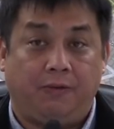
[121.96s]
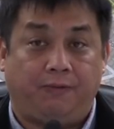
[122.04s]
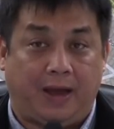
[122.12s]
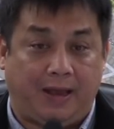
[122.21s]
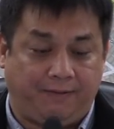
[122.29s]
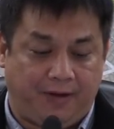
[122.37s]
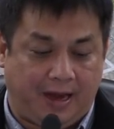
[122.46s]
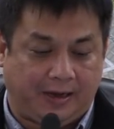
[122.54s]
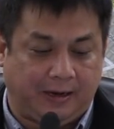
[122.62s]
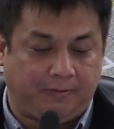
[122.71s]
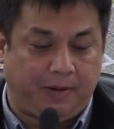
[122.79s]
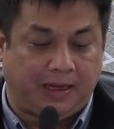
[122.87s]

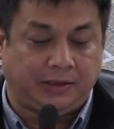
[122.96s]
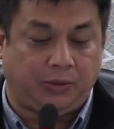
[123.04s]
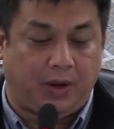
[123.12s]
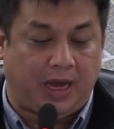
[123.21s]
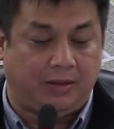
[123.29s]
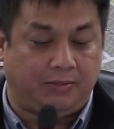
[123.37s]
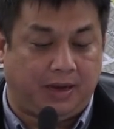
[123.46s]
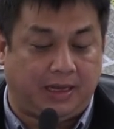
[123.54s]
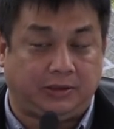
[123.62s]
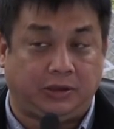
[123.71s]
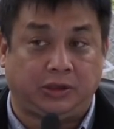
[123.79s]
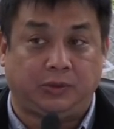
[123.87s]
500 plus 1
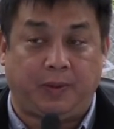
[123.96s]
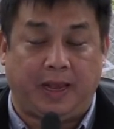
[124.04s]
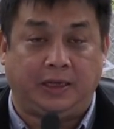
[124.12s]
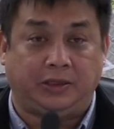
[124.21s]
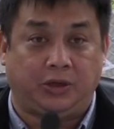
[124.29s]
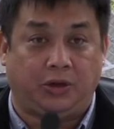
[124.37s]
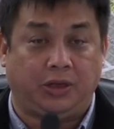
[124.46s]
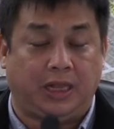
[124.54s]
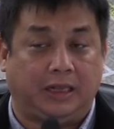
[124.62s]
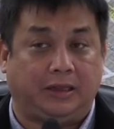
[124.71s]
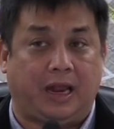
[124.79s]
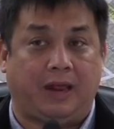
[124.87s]
month suspension
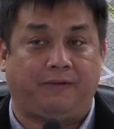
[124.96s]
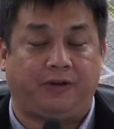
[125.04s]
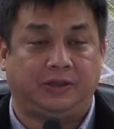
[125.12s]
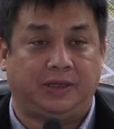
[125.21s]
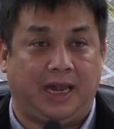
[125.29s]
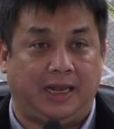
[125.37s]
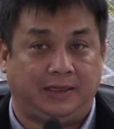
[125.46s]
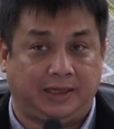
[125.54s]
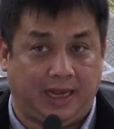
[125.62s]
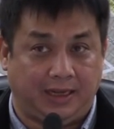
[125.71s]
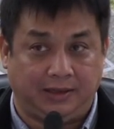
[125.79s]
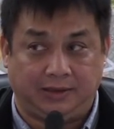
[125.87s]
ng driver's
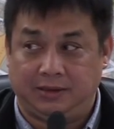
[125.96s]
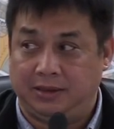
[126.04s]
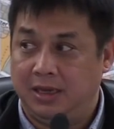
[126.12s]
license.